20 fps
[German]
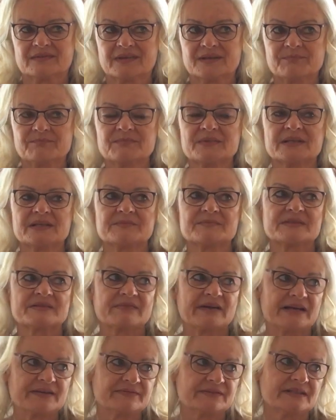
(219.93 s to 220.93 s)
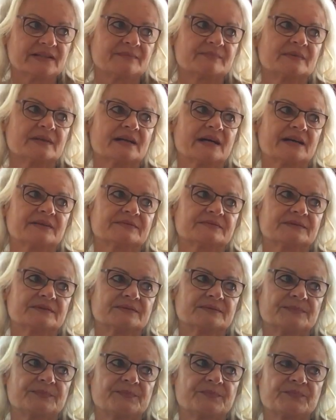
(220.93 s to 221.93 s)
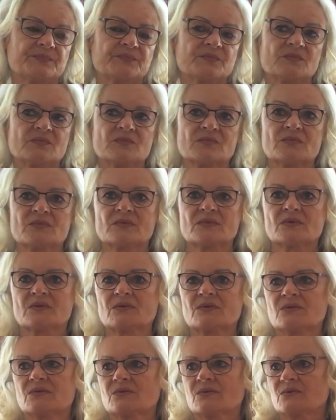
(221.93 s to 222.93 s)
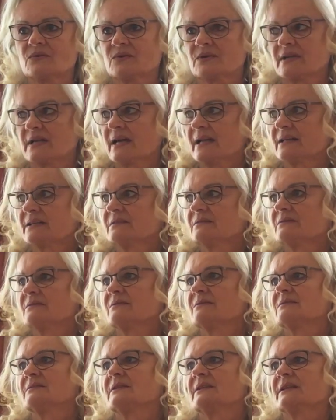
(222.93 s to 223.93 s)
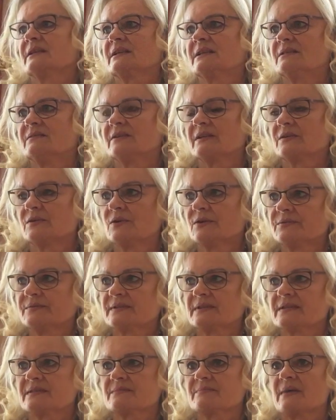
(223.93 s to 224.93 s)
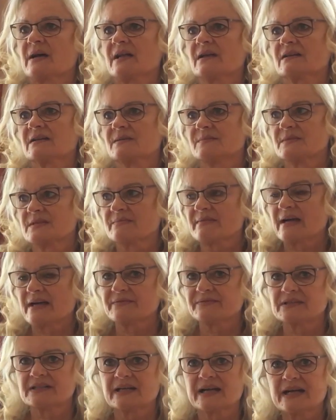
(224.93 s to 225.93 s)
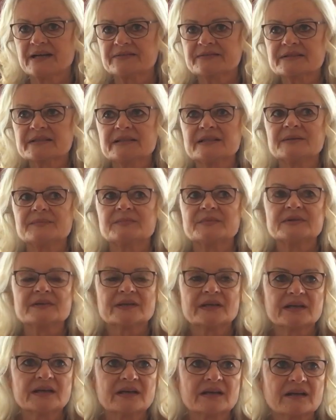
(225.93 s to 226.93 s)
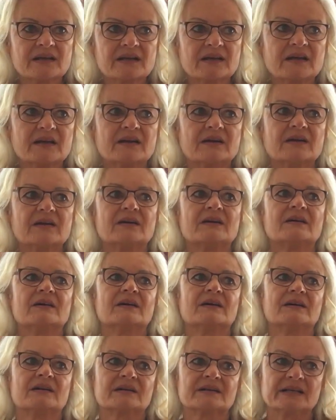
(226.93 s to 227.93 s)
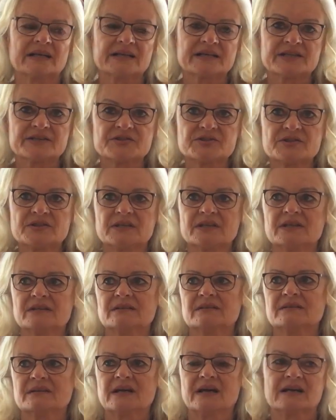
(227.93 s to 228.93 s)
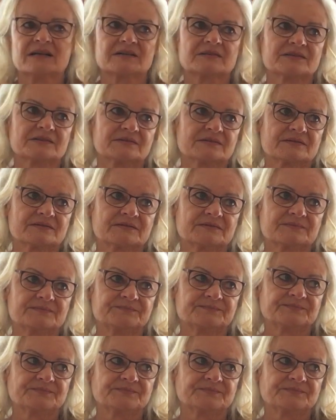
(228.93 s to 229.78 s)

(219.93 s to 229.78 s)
gibt man dem Zweifel eben Kraft. Und dann, je, je öfters man dem Zweifel Kraft gibt, äh, dann entsteht Angst.